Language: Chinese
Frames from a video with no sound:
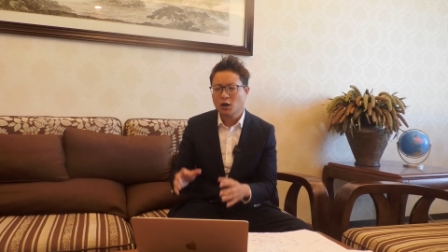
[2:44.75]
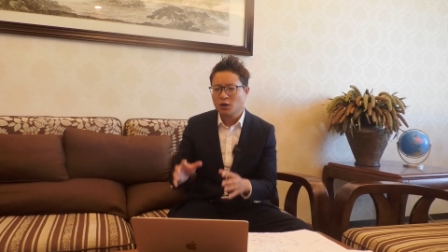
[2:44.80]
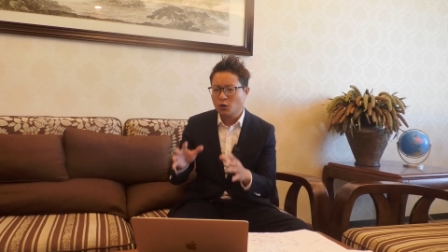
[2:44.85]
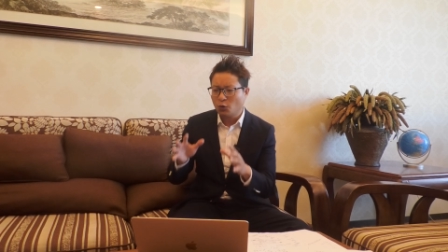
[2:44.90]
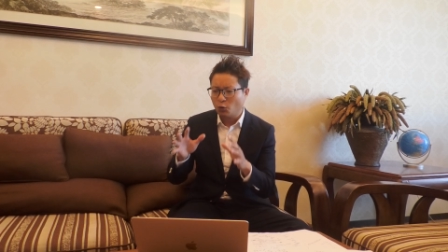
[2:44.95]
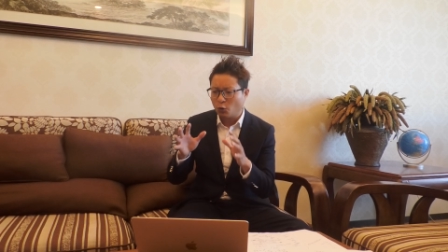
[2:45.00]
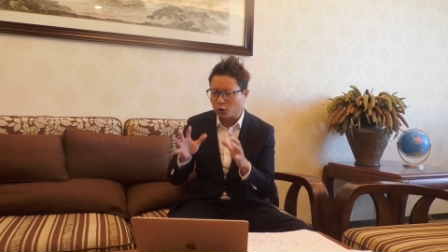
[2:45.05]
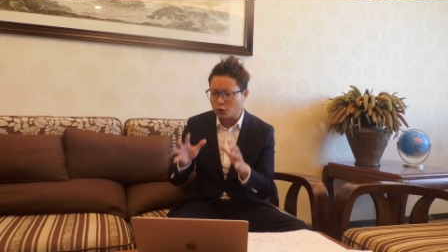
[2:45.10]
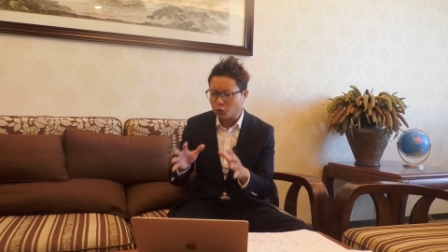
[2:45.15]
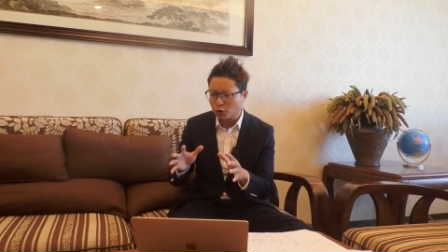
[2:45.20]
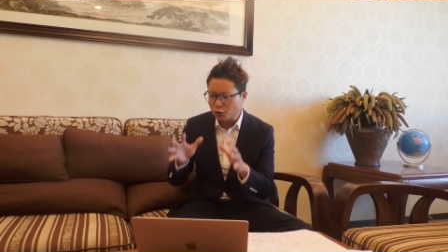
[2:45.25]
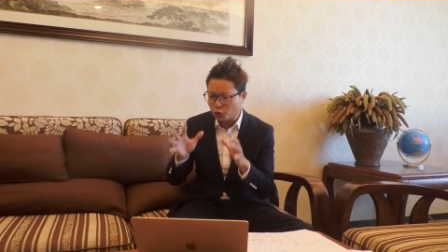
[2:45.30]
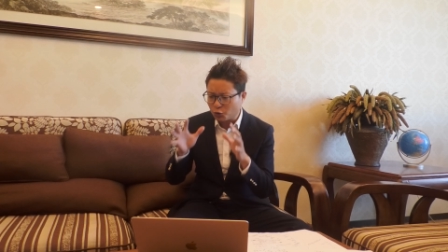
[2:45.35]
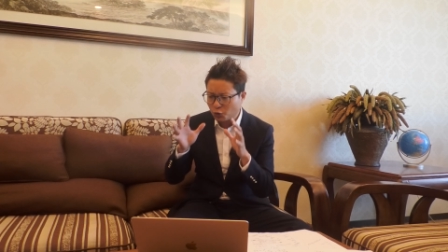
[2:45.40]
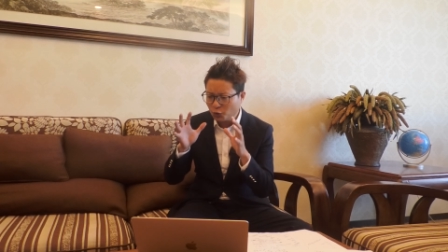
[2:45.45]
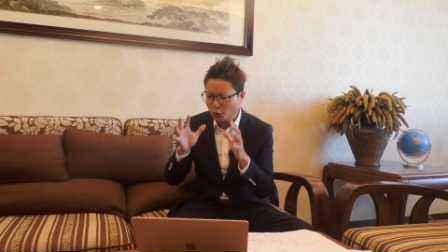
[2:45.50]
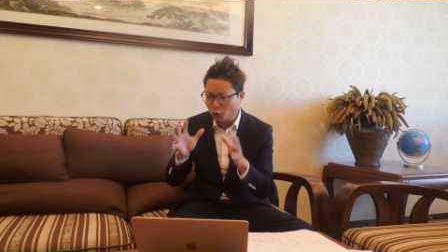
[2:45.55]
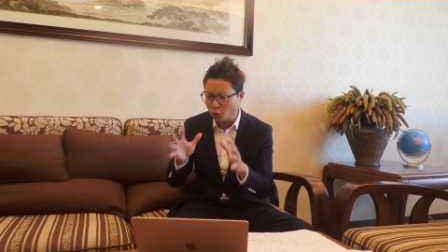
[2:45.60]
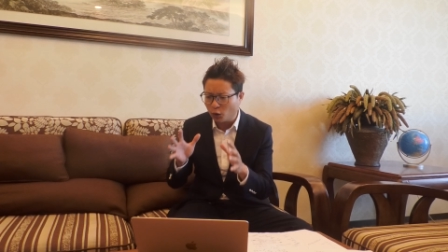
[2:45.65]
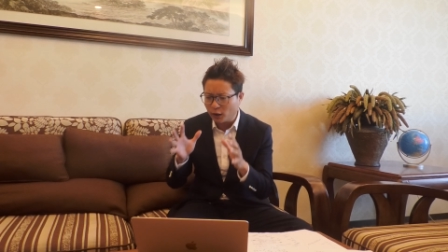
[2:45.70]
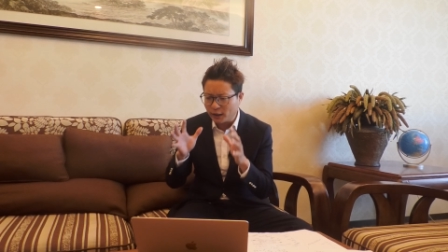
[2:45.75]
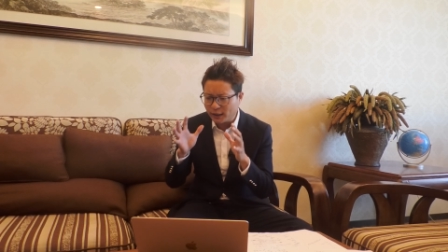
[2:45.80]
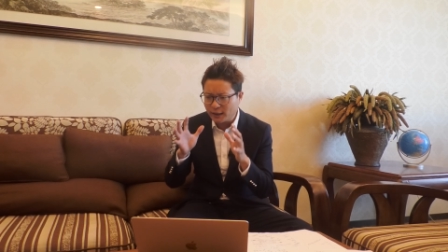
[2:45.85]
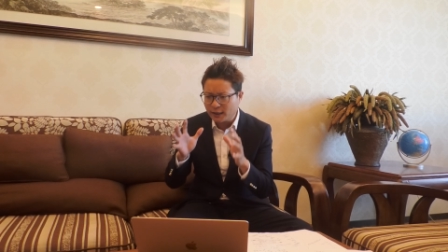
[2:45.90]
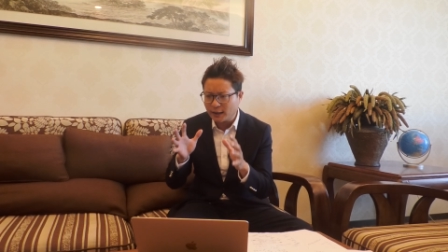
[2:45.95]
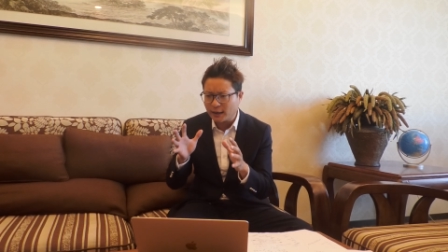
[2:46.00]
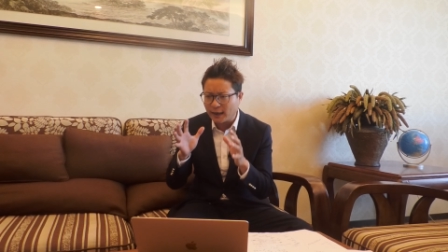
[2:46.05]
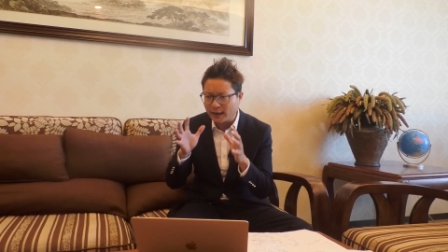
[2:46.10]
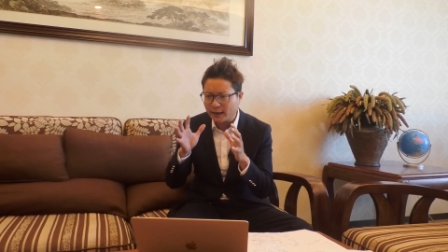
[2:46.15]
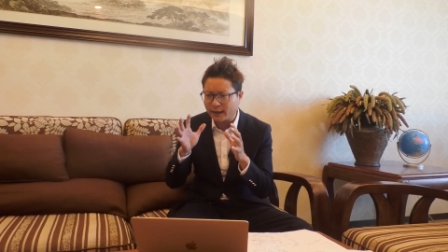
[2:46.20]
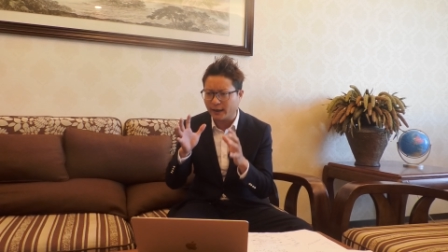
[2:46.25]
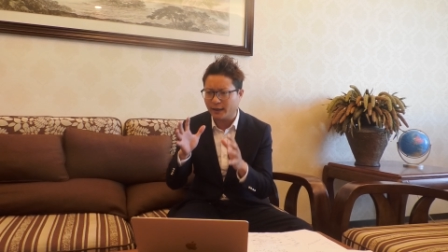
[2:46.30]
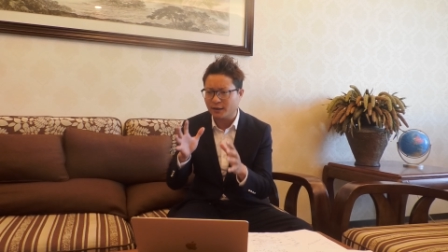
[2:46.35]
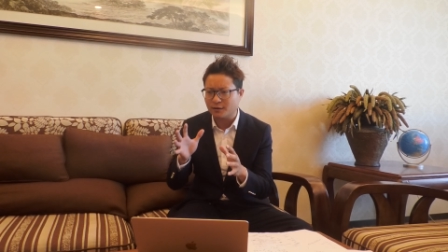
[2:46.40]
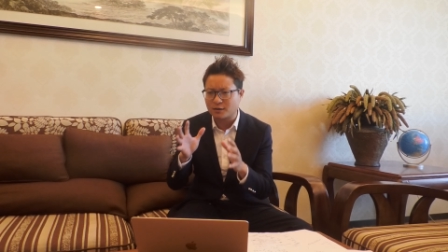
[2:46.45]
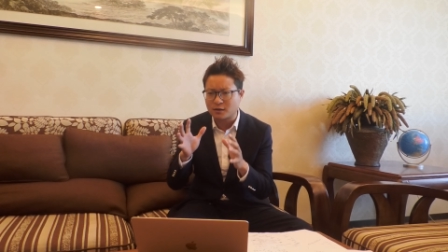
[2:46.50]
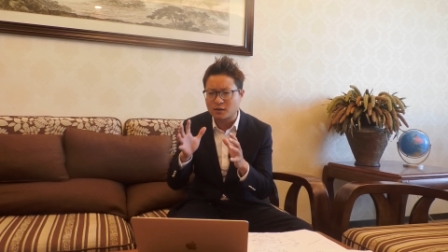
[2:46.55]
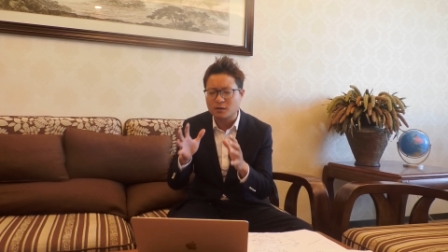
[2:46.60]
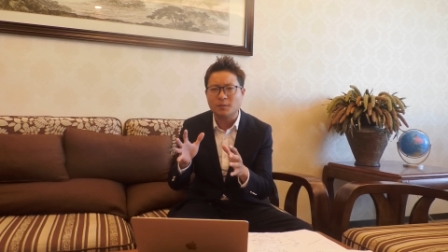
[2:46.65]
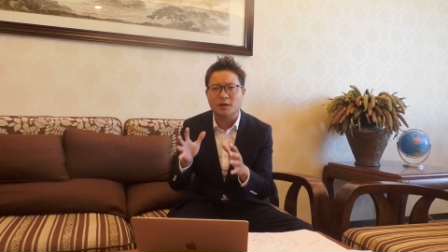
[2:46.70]
就我说，中国应该
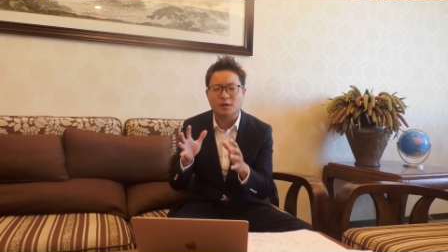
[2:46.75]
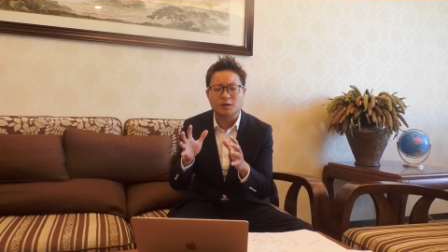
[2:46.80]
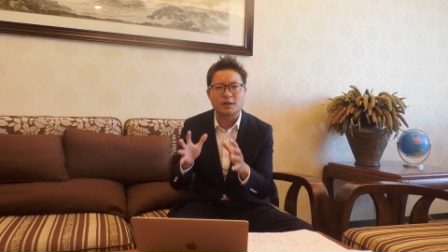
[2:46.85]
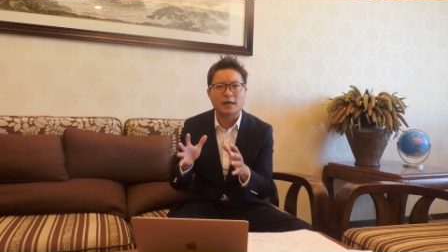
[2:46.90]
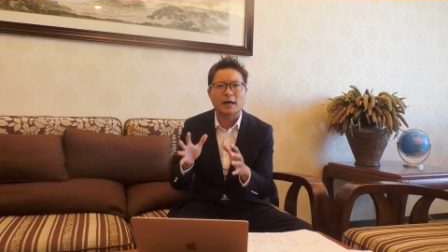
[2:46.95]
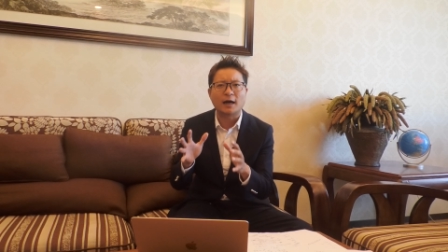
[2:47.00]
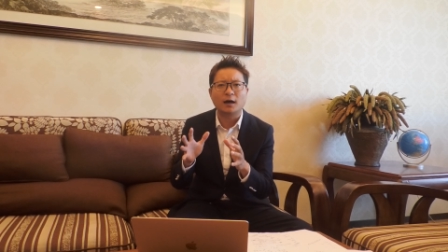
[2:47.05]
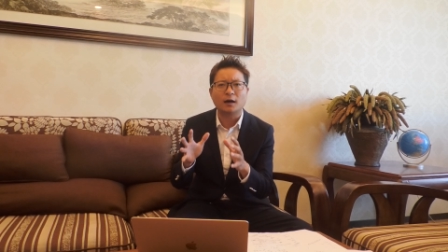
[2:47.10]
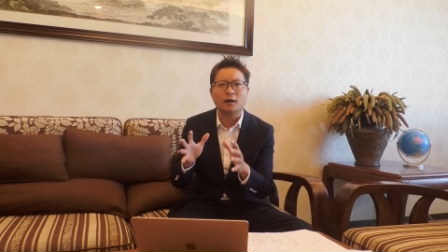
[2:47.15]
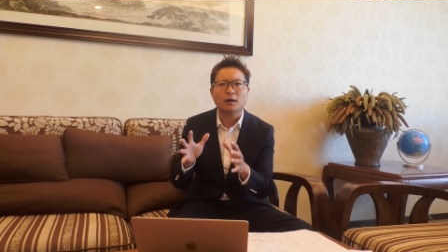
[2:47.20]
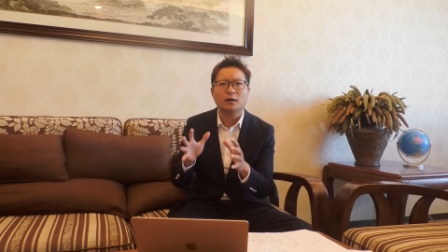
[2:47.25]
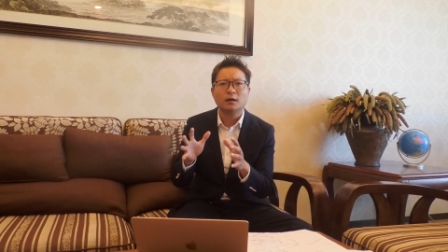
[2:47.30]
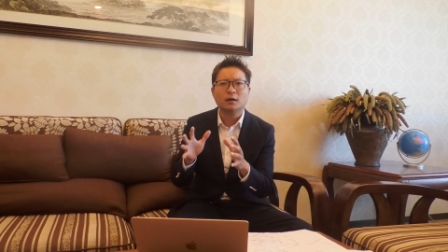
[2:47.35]
给资本家，